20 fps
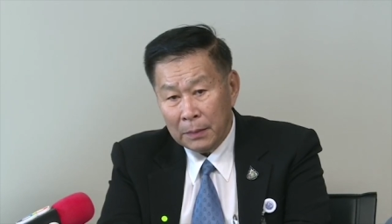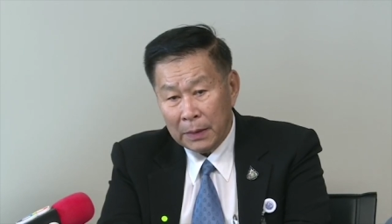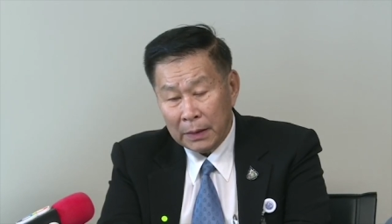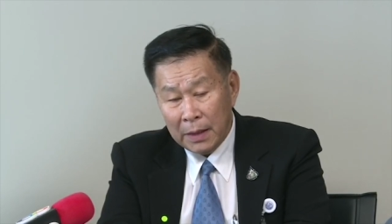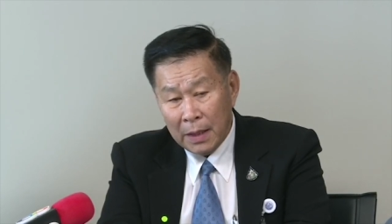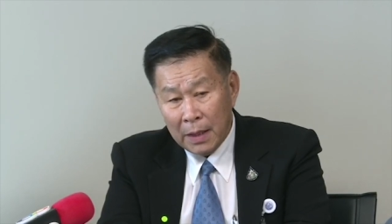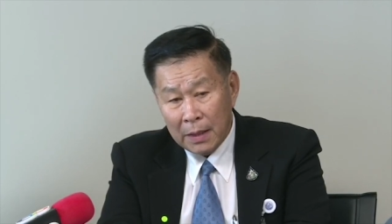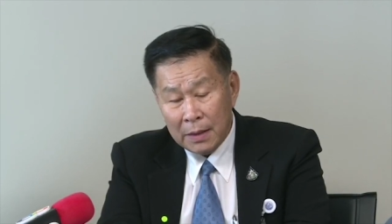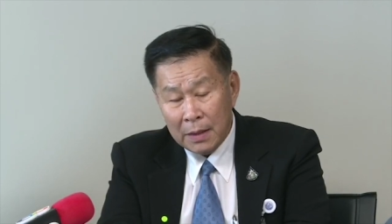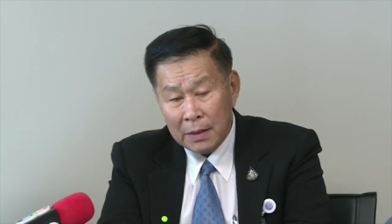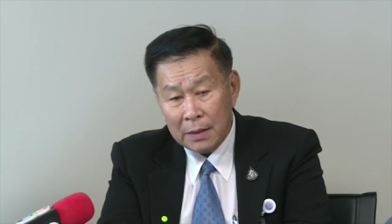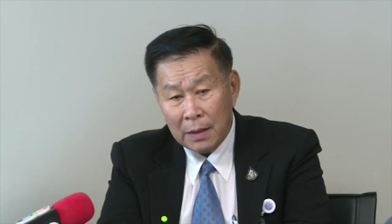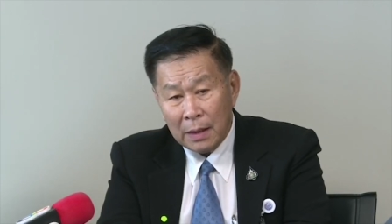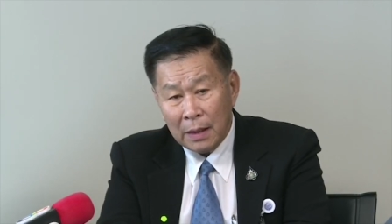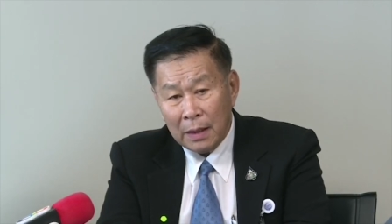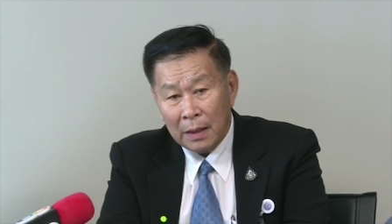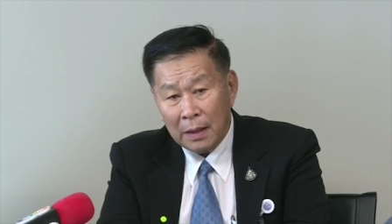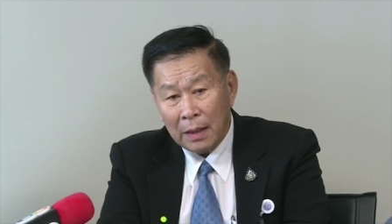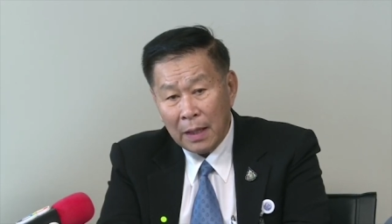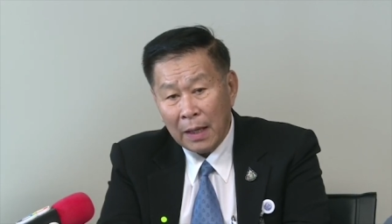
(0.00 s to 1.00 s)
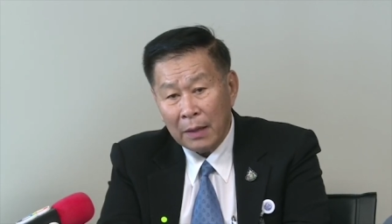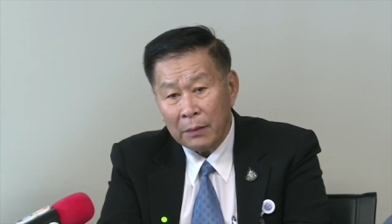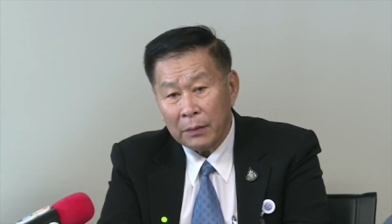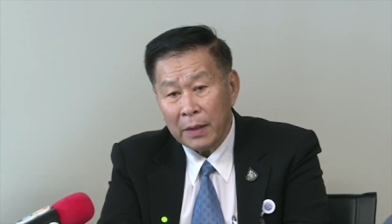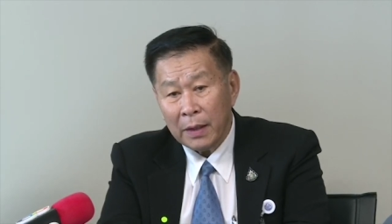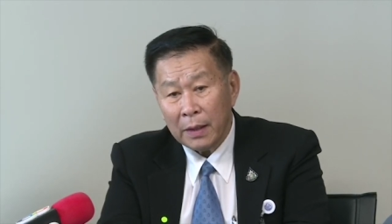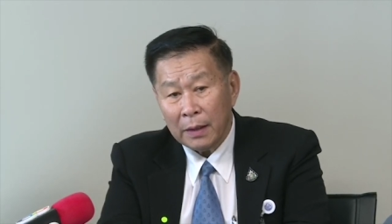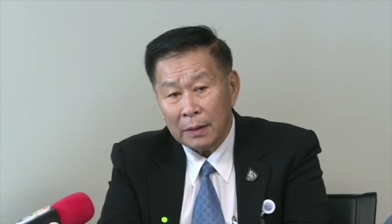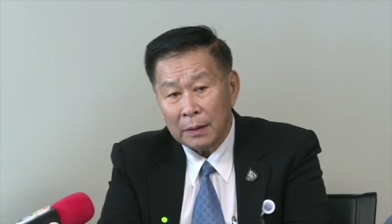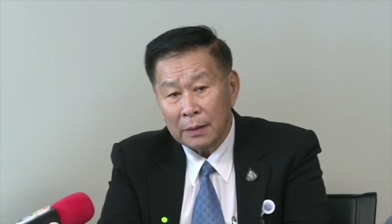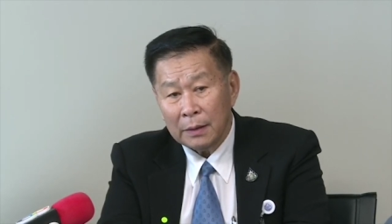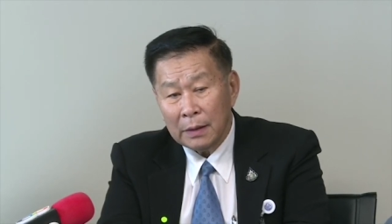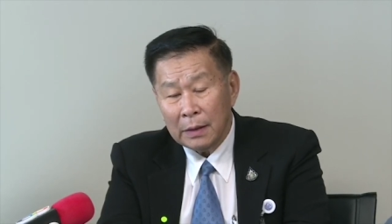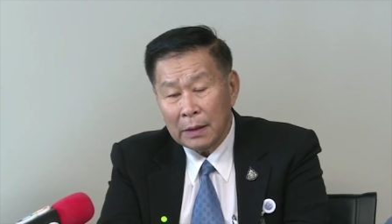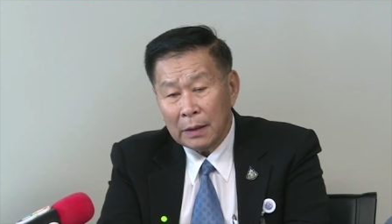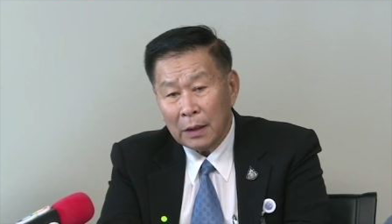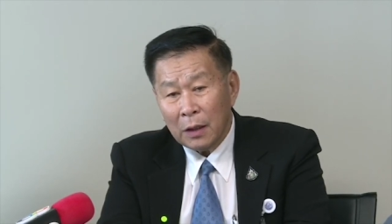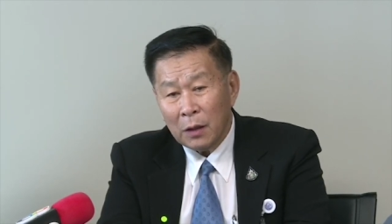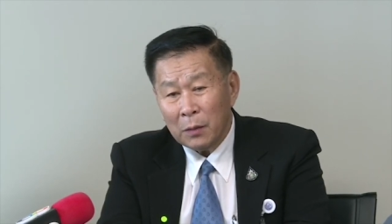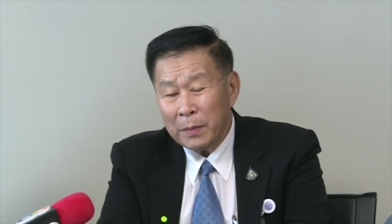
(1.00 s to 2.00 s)
ประเทศที่เจริญแล้วเนี่ย
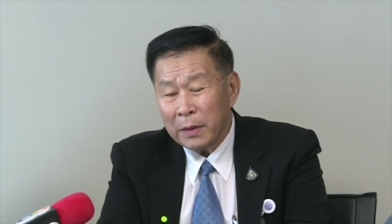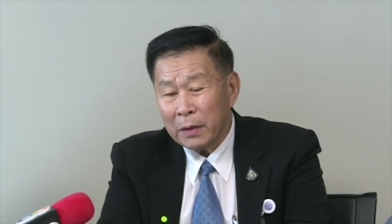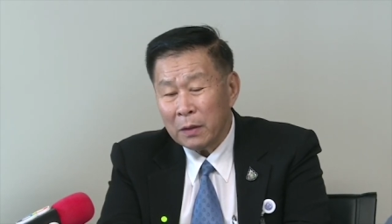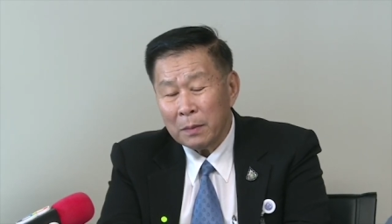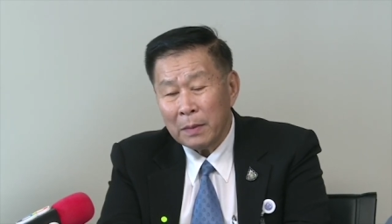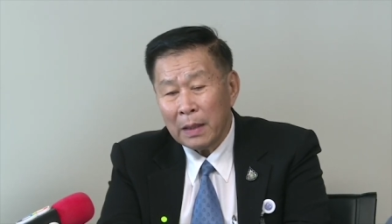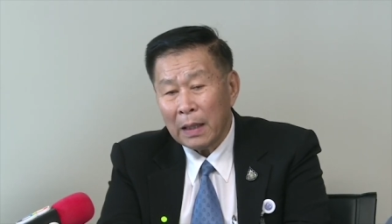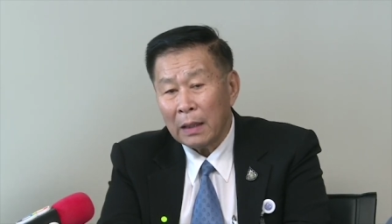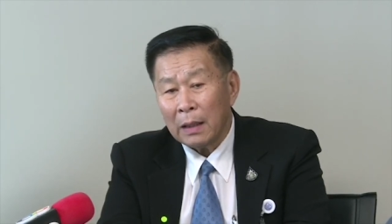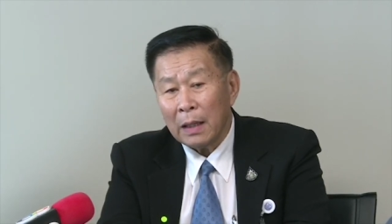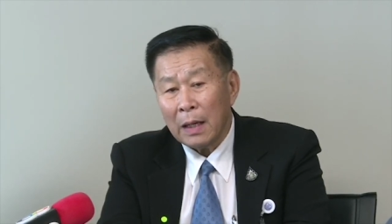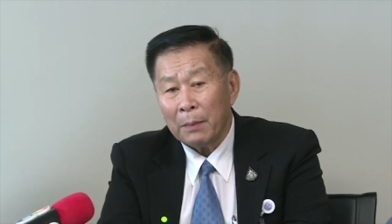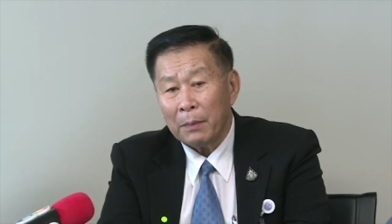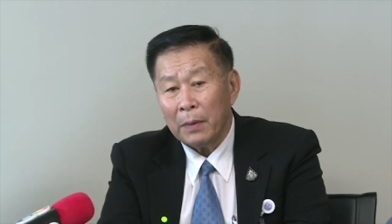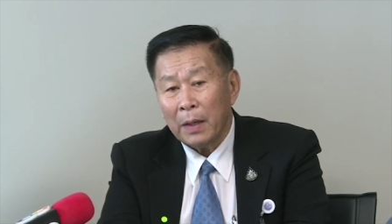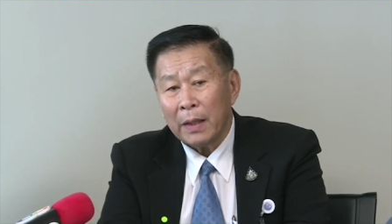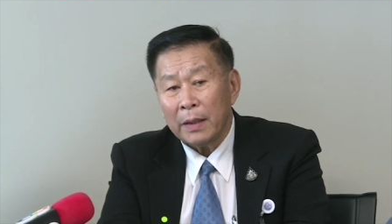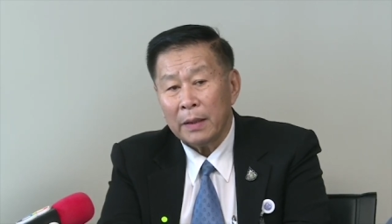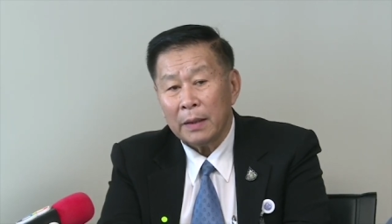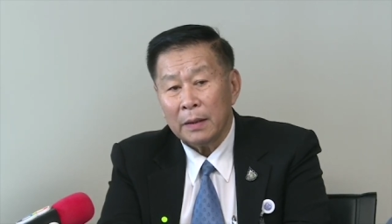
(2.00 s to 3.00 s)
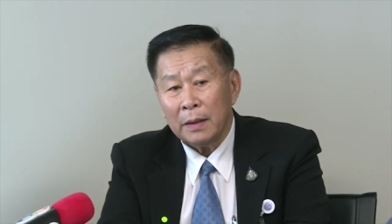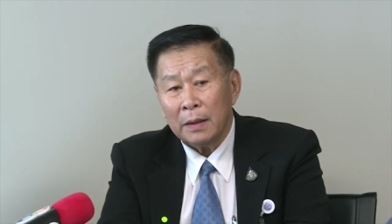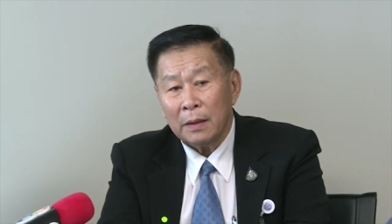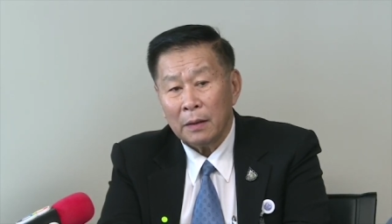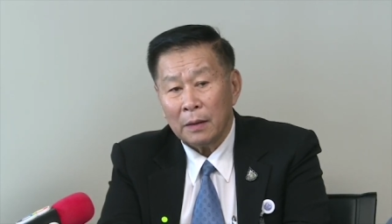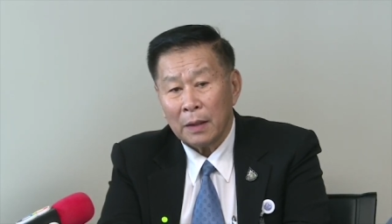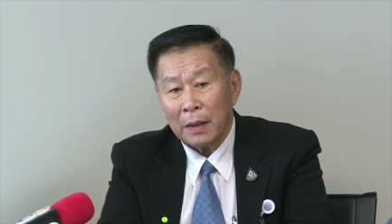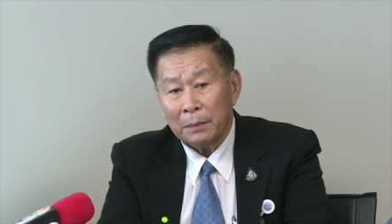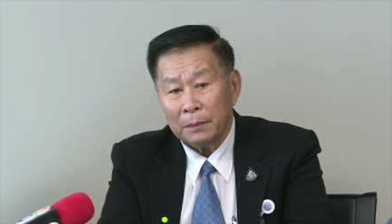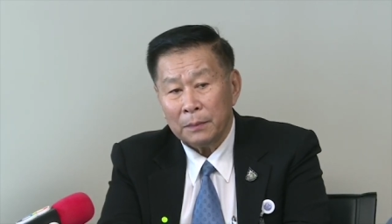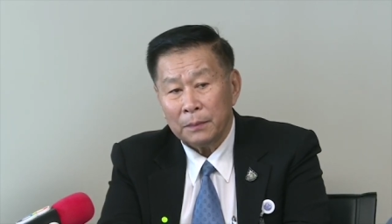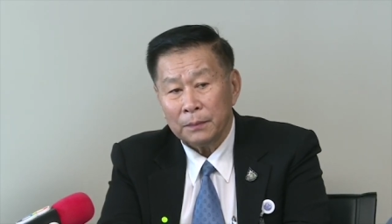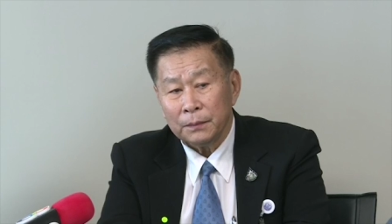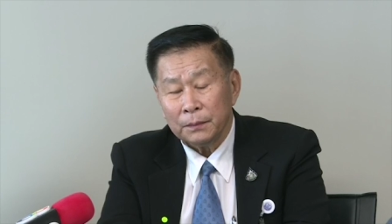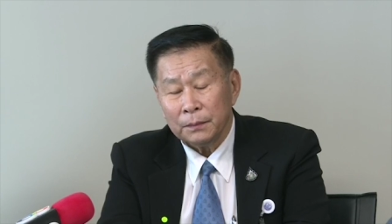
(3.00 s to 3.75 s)
เขาไม่ต้องมาขับไล่อย่างนี้หรอกครับ